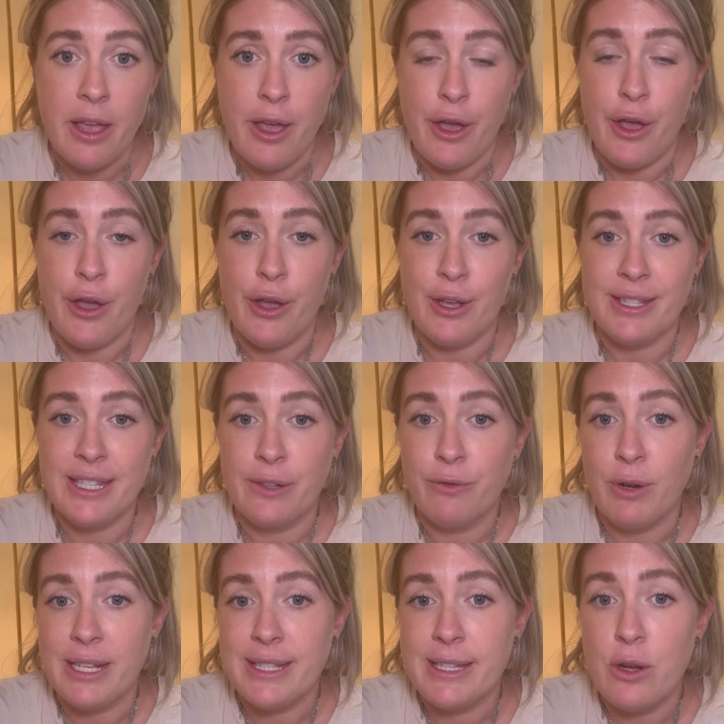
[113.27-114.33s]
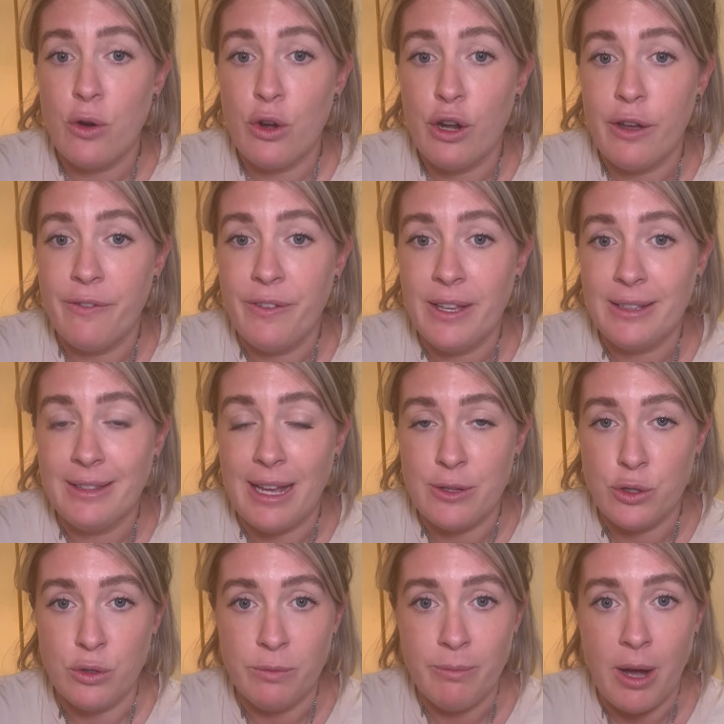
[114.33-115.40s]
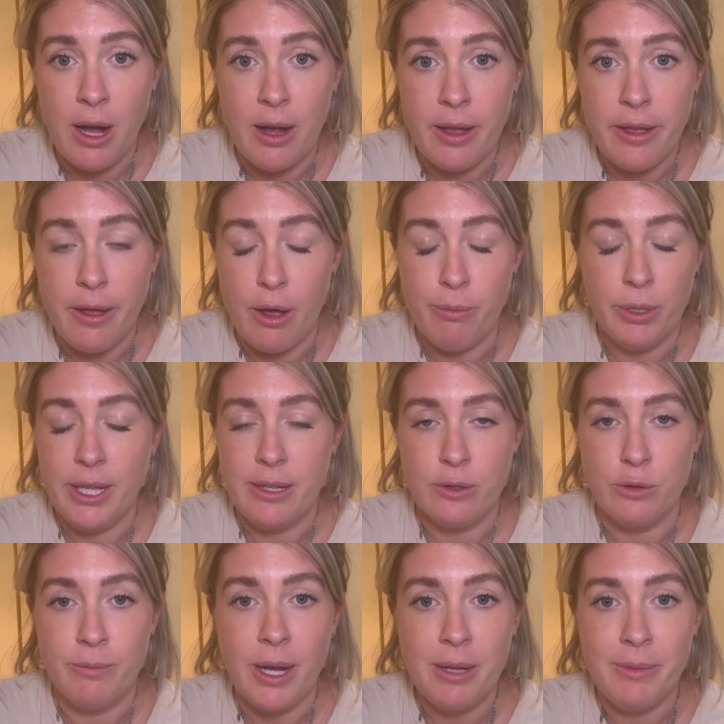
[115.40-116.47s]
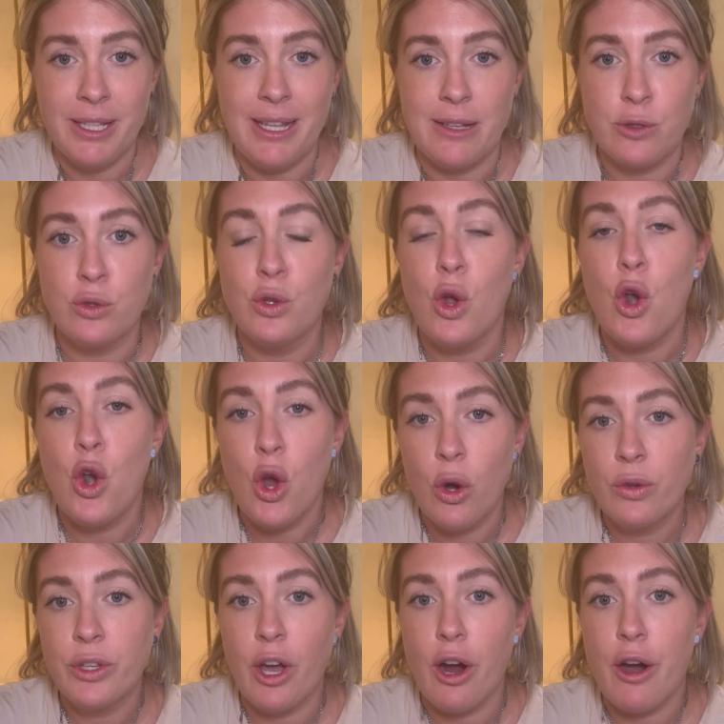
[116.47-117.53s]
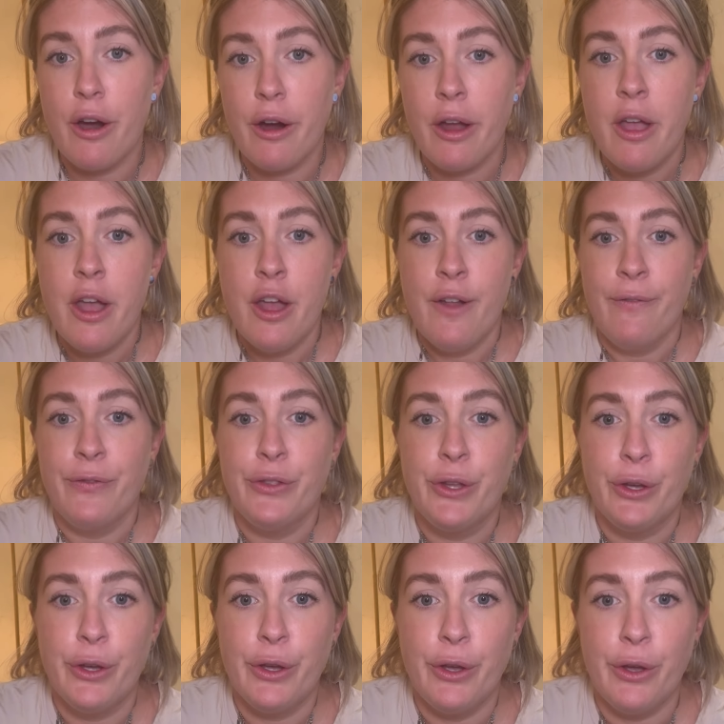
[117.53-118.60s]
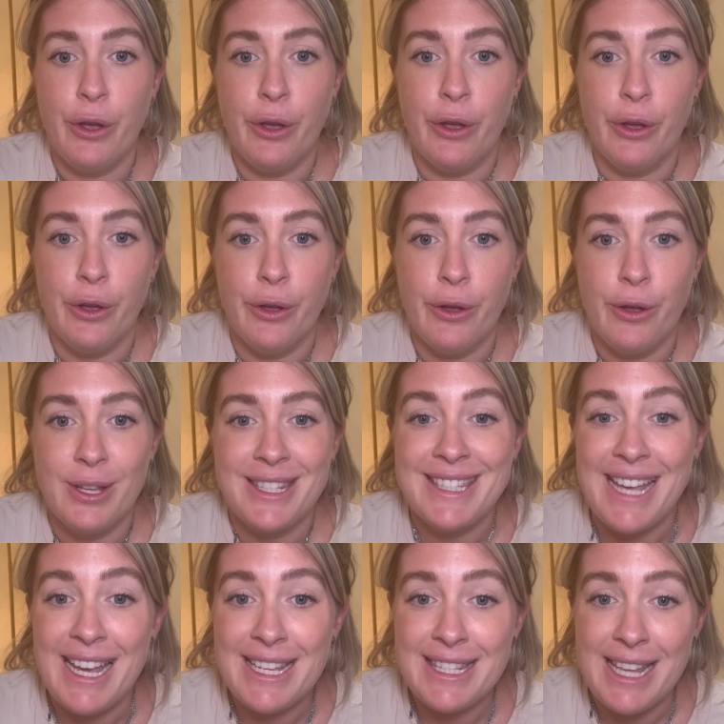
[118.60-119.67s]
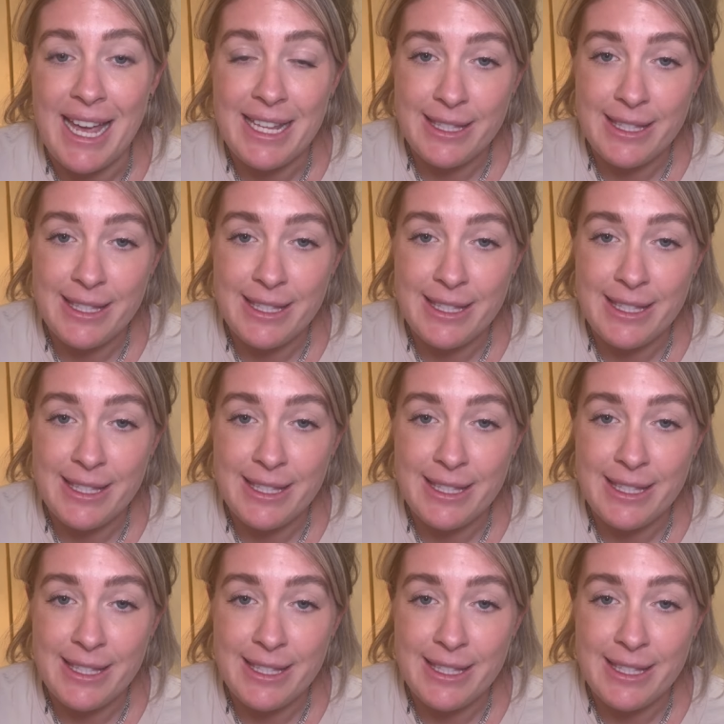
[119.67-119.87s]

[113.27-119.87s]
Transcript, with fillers: Euh, cette fois-ci, on l'a faite dans une maille, euh, pas dans une maille, mais dans une longueur de 16 euh, à